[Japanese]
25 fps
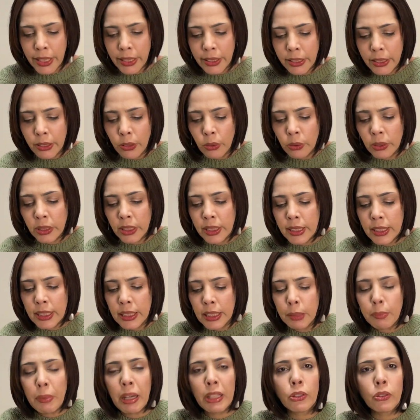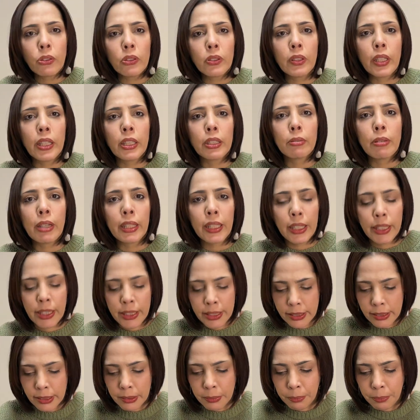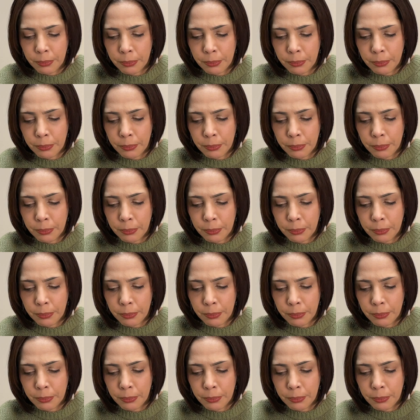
日本につきまとっているわけです。